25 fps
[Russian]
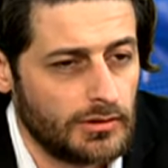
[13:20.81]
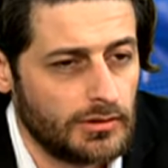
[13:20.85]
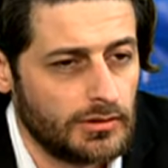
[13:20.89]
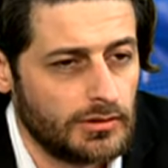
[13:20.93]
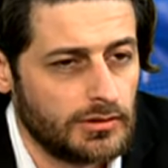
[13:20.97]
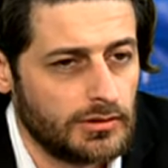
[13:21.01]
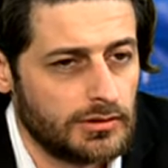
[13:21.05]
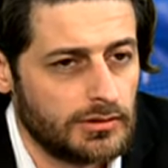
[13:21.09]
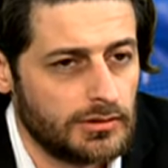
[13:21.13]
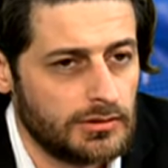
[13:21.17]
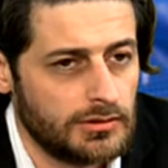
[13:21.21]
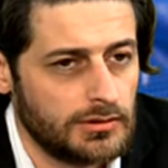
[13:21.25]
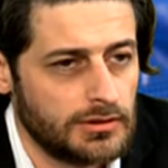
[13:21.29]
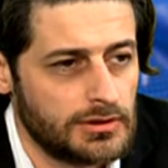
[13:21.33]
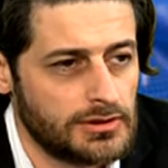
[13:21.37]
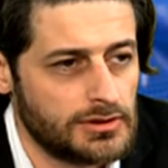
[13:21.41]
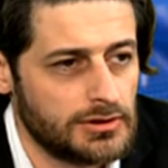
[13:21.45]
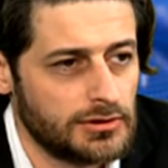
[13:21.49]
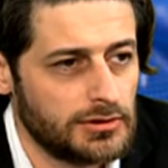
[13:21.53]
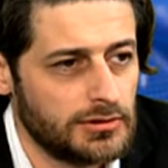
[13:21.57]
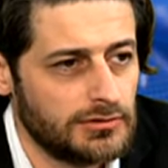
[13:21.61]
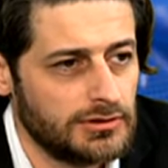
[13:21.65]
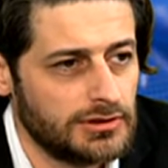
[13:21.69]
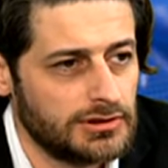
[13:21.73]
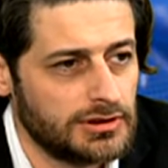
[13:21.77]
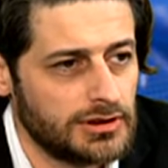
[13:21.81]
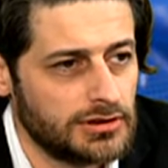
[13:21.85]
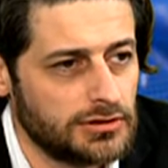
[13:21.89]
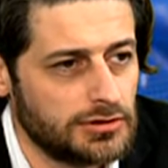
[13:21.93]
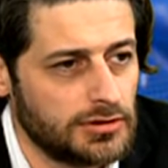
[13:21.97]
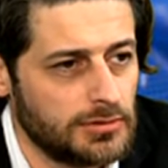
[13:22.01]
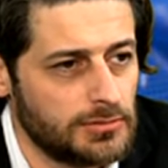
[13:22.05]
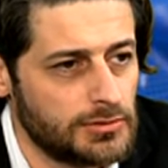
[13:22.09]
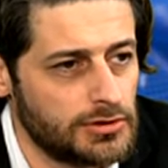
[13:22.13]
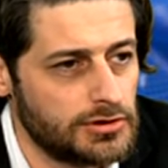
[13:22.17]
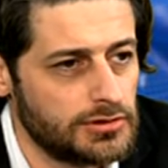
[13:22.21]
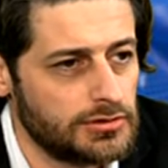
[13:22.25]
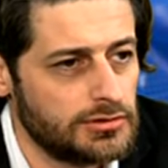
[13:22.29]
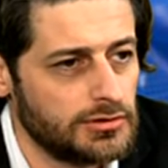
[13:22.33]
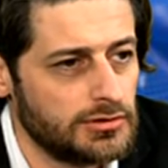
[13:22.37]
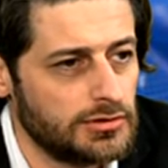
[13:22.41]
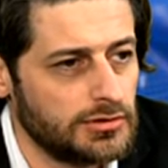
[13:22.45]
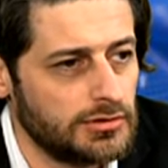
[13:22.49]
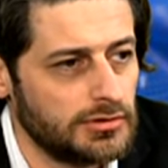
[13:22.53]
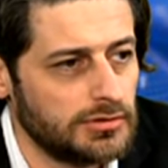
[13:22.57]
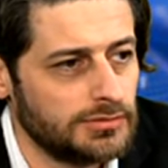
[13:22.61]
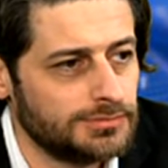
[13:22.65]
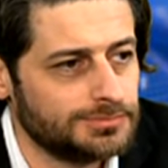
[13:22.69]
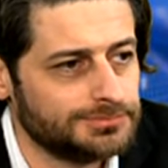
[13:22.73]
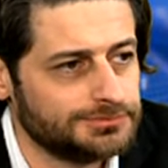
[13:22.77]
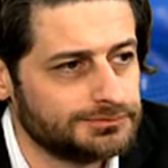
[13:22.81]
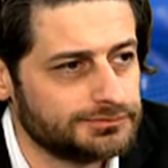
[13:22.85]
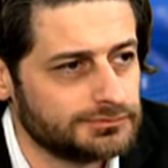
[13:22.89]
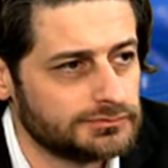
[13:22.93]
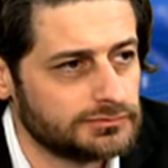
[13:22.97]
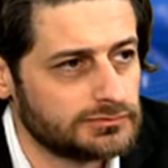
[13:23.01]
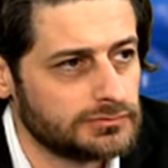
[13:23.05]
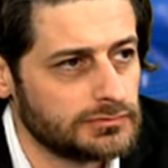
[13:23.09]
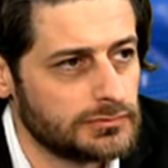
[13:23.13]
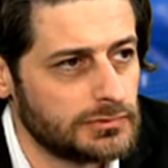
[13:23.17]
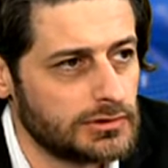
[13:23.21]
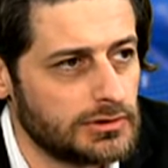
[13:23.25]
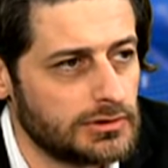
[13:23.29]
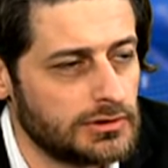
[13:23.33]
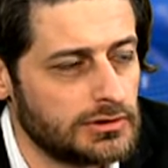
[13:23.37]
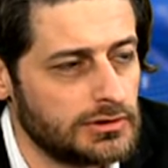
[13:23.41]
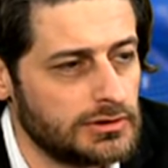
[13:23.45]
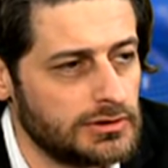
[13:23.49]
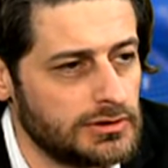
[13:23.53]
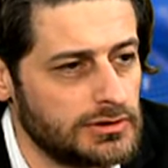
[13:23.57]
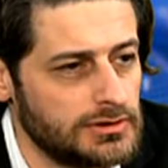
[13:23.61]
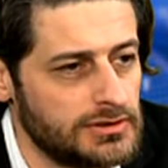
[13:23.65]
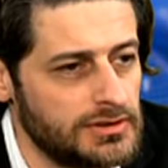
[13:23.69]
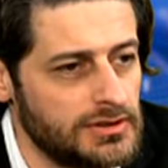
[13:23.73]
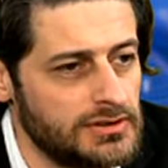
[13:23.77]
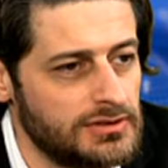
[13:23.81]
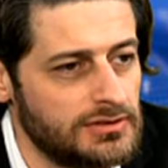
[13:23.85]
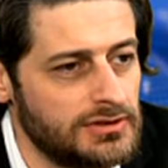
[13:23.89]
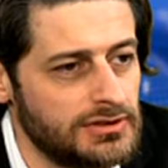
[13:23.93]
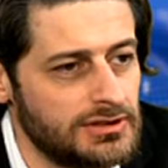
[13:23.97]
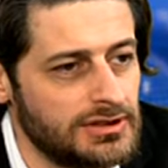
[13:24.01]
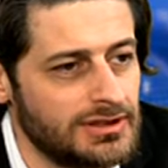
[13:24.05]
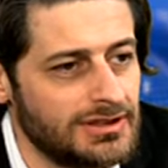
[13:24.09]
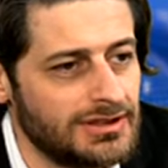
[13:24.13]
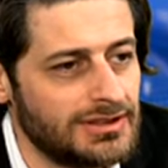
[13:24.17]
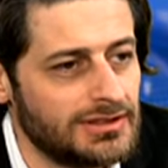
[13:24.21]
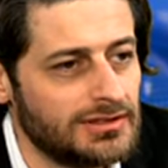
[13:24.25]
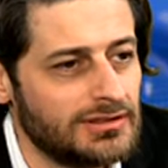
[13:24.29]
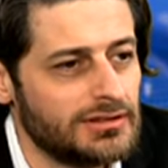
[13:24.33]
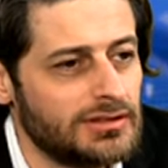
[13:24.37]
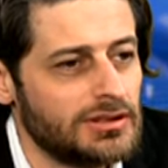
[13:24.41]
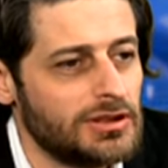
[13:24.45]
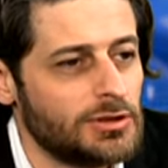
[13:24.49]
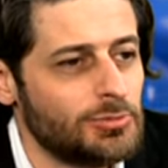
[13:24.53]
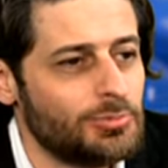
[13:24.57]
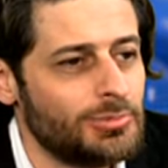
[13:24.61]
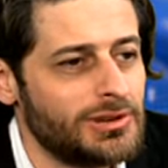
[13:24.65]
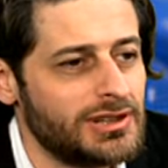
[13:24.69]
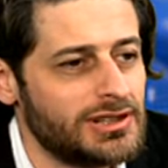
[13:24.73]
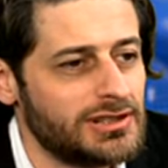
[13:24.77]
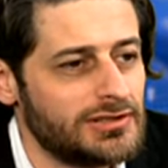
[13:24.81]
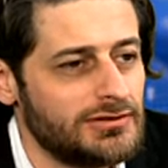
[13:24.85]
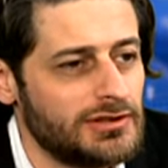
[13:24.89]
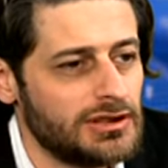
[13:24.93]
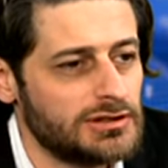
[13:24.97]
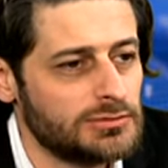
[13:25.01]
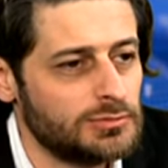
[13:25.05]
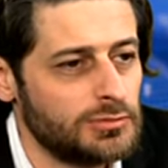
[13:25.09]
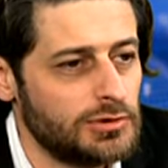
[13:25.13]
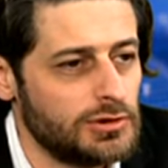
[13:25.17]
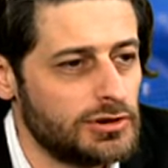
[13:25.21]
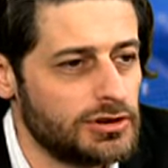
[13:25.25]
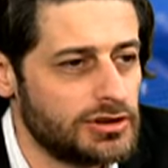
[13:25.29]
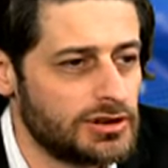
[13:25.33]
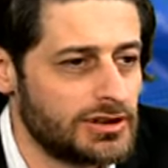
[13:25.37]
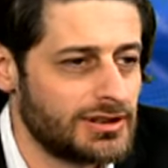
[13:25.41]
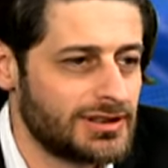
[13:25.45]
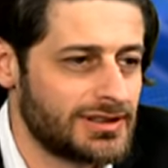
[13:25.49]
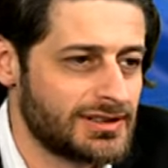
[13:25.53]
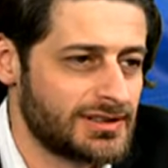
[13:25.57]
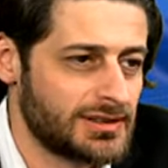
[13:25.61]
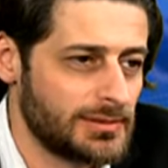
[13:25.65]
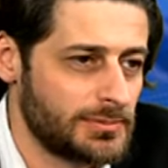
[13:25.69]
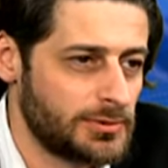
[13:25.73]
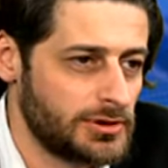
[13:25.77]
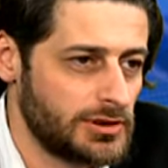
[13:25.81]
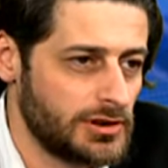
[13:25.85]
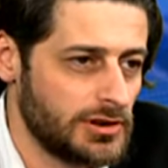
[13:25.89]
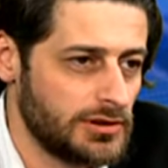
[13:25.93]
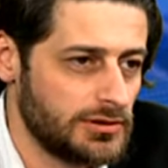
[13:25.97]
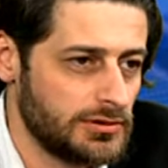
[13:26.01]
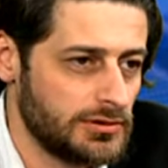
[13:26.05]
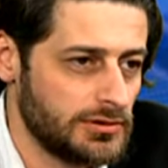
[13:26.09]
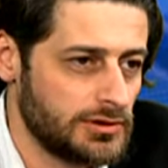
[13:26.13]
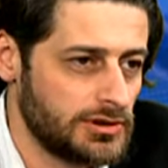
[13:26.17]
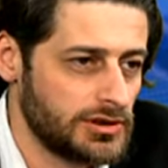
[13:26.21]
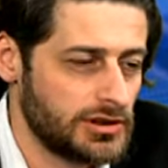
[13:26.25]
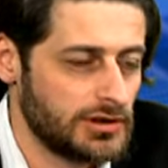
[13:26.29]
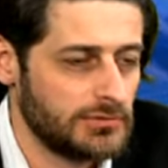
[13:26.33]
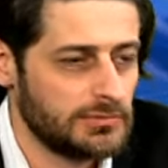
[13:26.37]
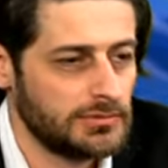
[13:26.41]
э, основан на том, что Э, действительно призывал больше к разобщению,